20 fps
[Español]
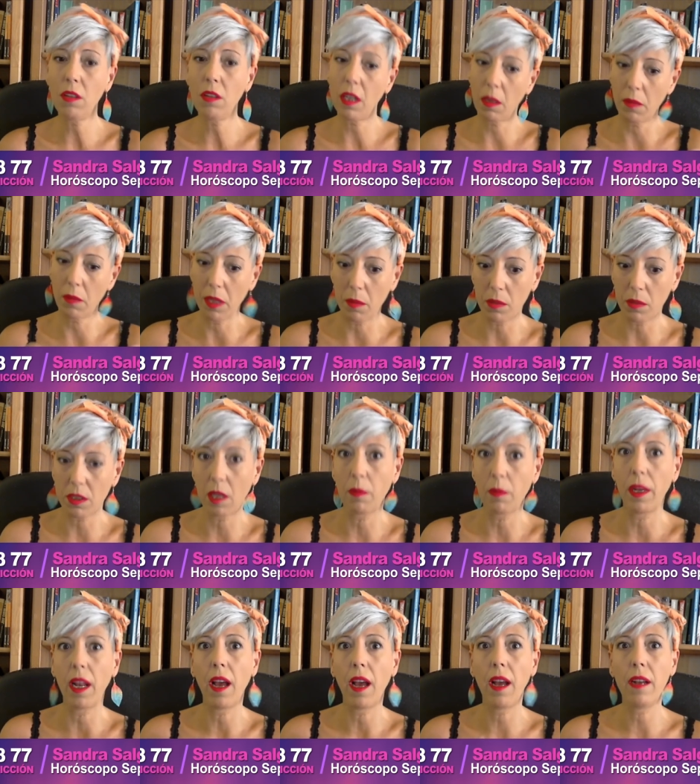De que venimos del
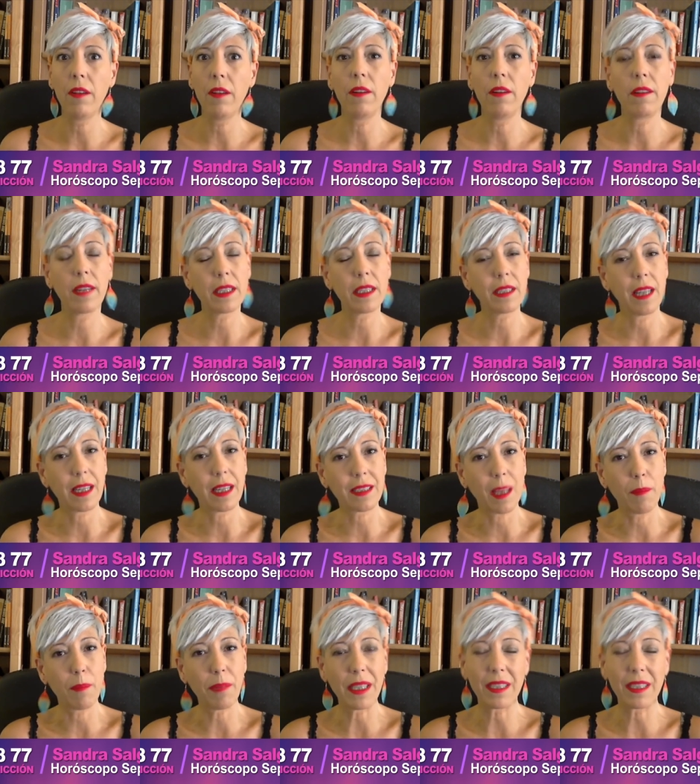verano, que si las
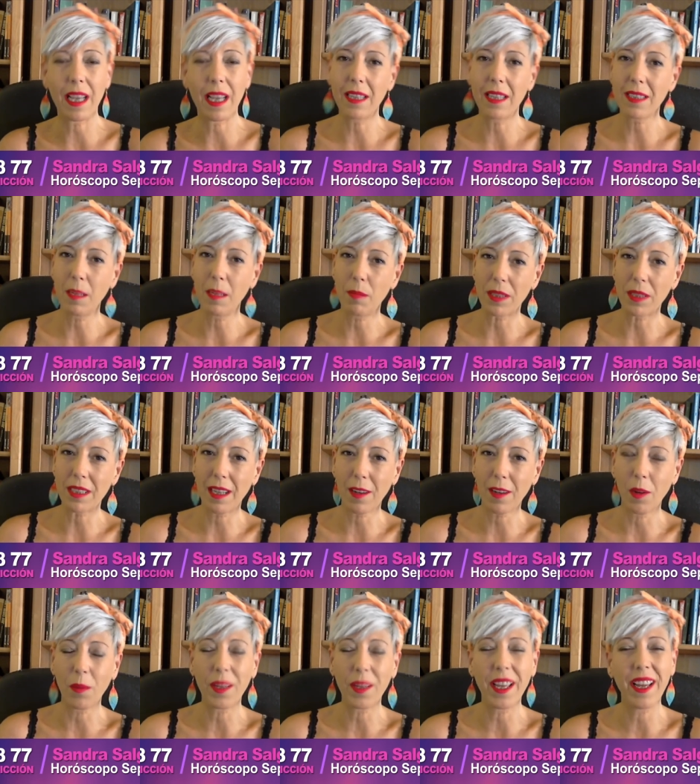tapitas, el
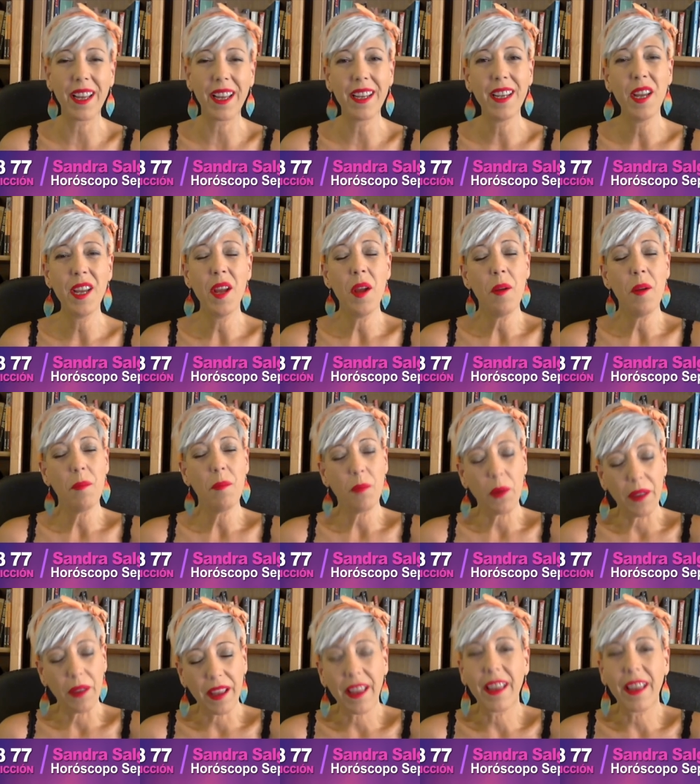pasarlo bien,
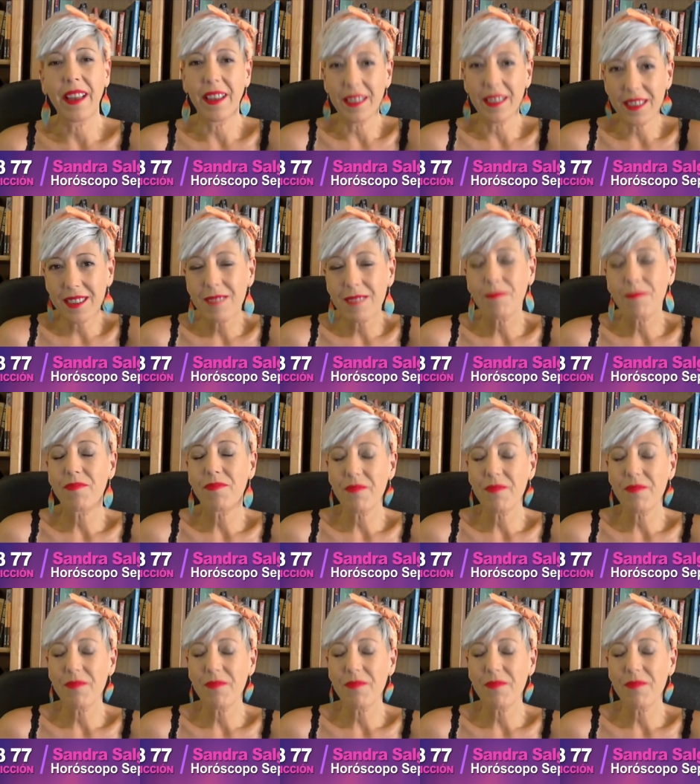pues